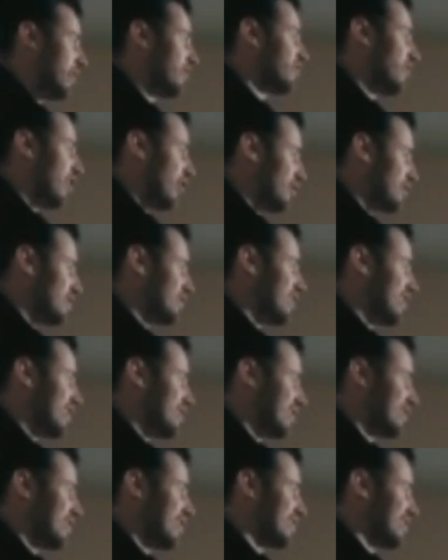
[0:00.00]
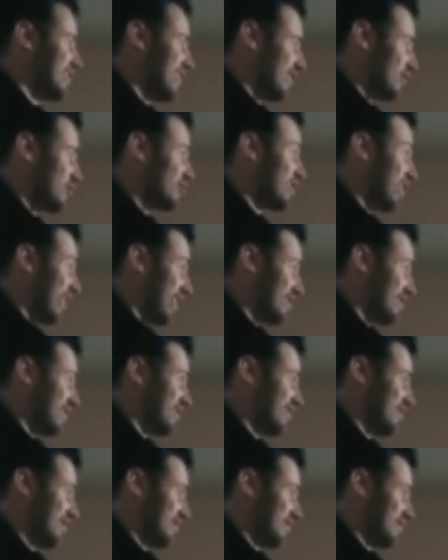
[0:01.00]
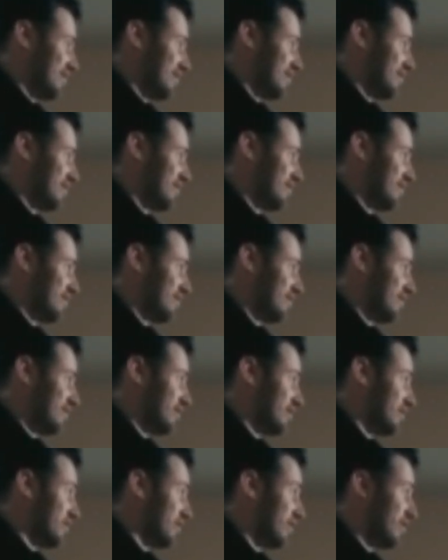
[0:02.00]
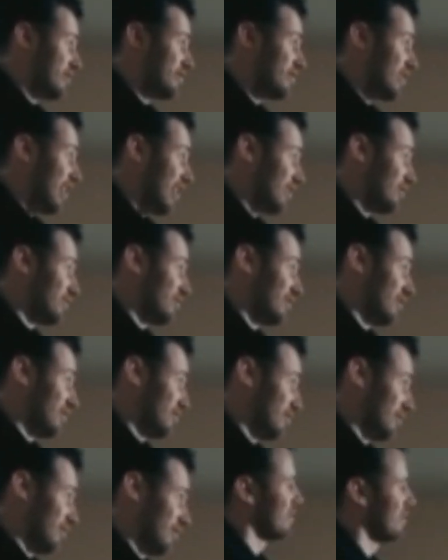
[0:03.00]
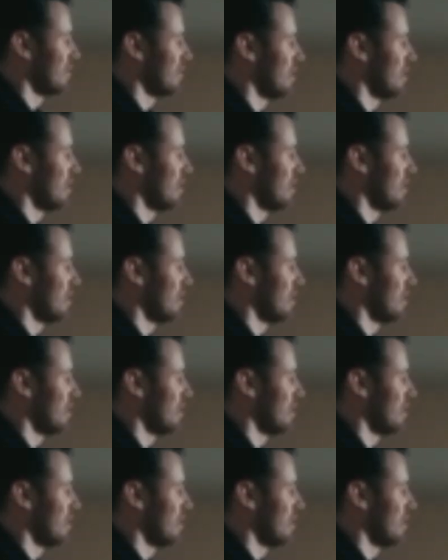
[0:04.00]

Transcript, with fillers: Polisi itu kembali meminta Mickey dan Laura untuk segera